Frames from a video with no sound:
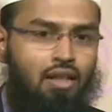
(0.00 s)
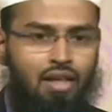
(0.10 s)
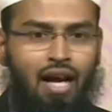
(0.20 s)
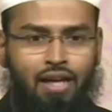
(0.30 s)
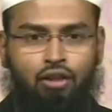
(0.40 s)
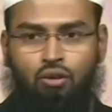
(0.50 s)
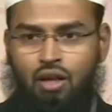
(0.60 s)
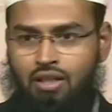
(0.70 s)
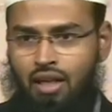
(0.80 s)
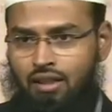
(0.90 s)
डाइट
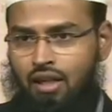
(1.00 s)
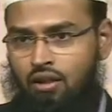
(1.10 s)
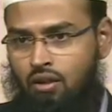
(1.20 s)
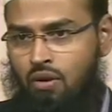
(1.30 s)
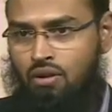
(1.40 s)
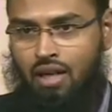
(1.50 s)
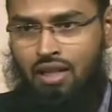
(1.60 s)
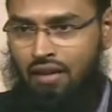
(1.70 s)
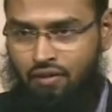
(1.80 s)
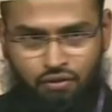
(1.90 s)
थोड़ा सा हल्का करो बहुत
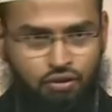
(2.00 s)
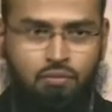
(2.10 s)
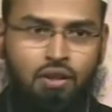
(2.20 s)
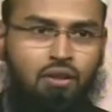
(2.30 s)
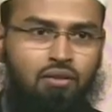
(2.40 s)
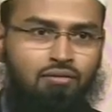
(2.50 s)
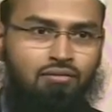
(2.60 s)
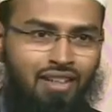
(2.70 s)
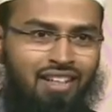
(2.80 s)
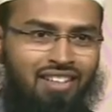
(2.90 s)
ज़्यादा हैवी फूड्स मत लो
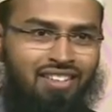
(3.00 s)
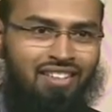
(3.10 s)
है ना